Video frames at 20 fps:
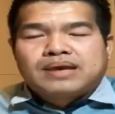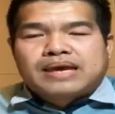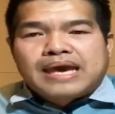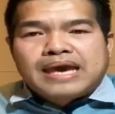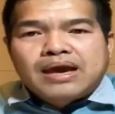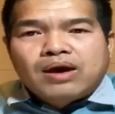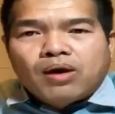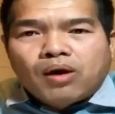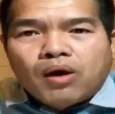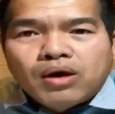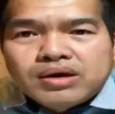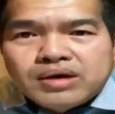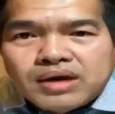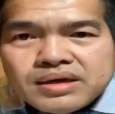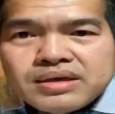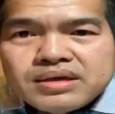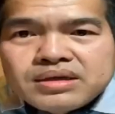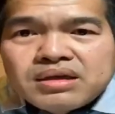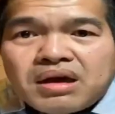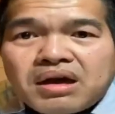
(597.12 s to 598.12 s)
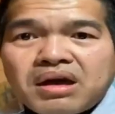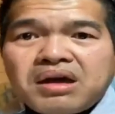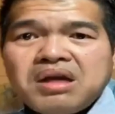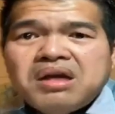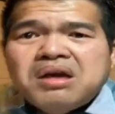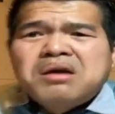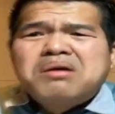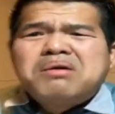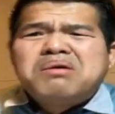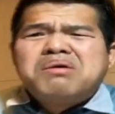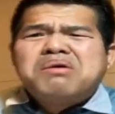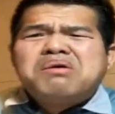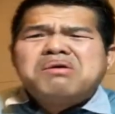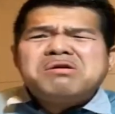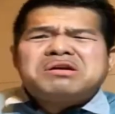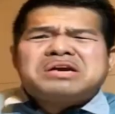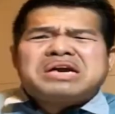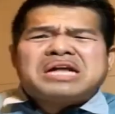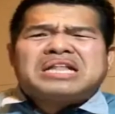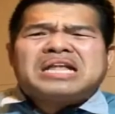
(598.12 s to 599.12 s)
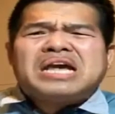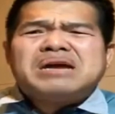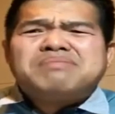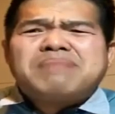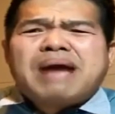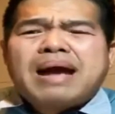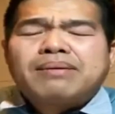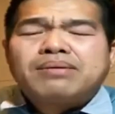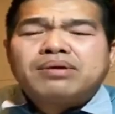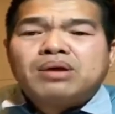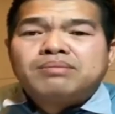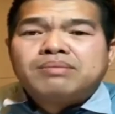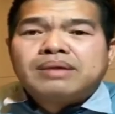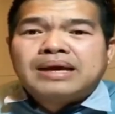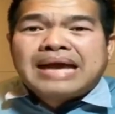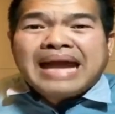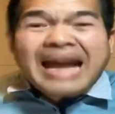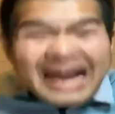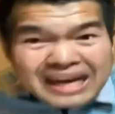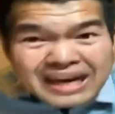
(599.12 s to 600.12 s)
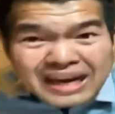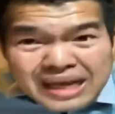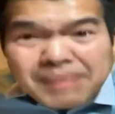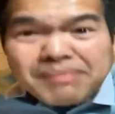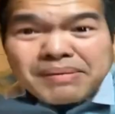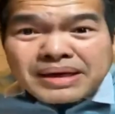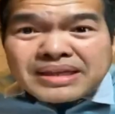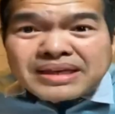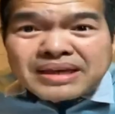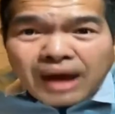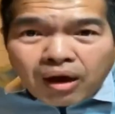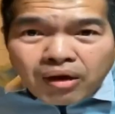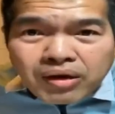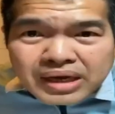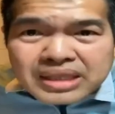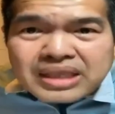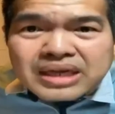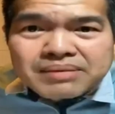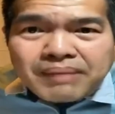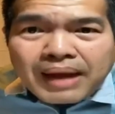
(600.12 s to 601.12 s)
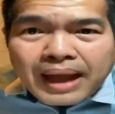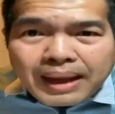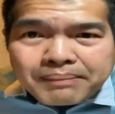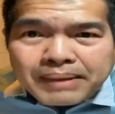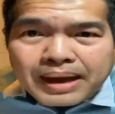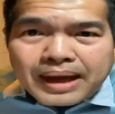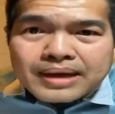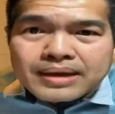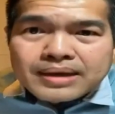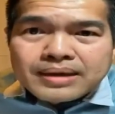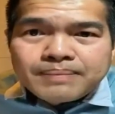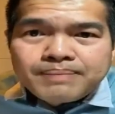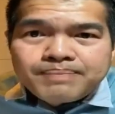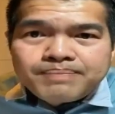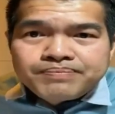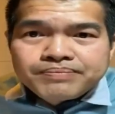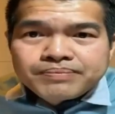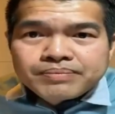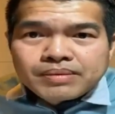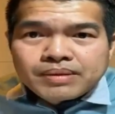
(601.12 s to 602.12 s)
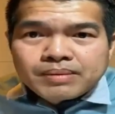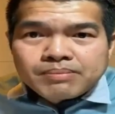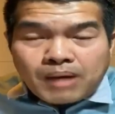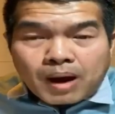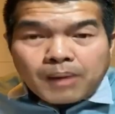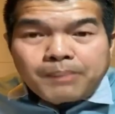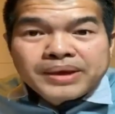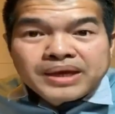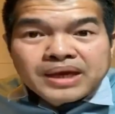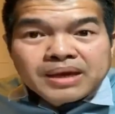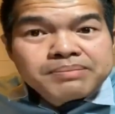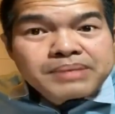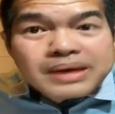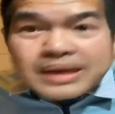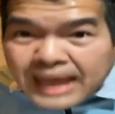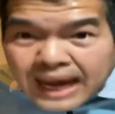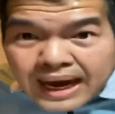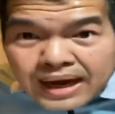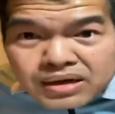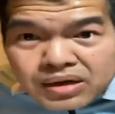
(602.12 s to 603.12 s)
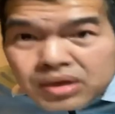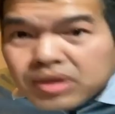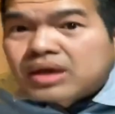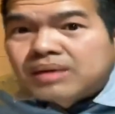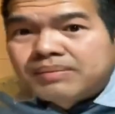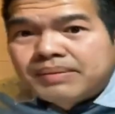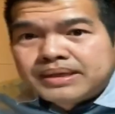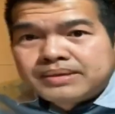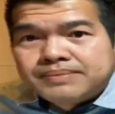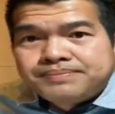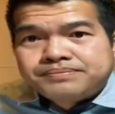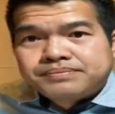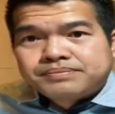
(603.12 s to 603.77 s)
Chị hồ gương như nó. Ui cái thứ ba của nhóm nó hát ấy bánh cho ôi cái thứ ba bạn. Mà bây giờ mình cá được giờ mình.